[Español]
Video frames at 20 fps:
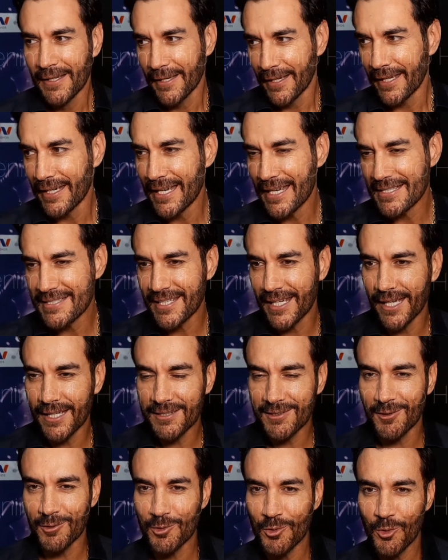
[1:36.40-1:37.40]
en el set
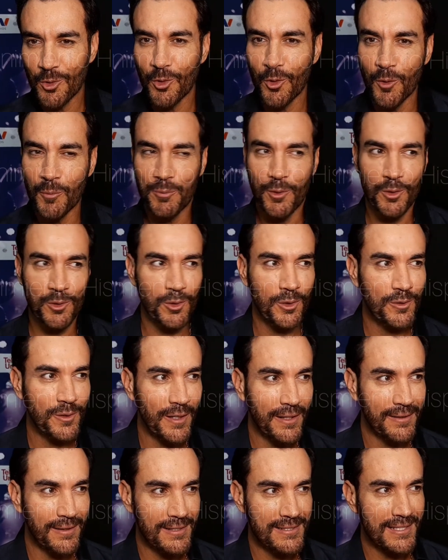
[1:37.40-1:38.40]
con un grupo,
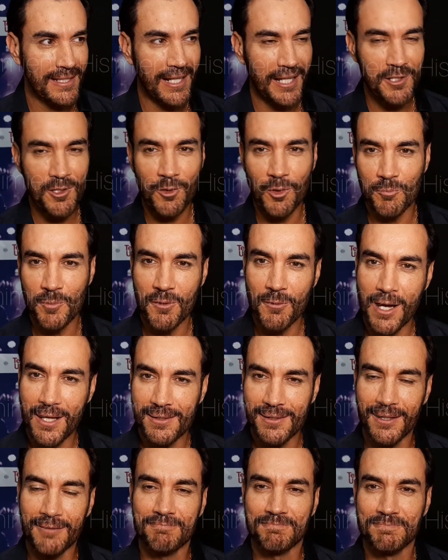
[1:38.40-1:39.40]
en el escenario con mi banda.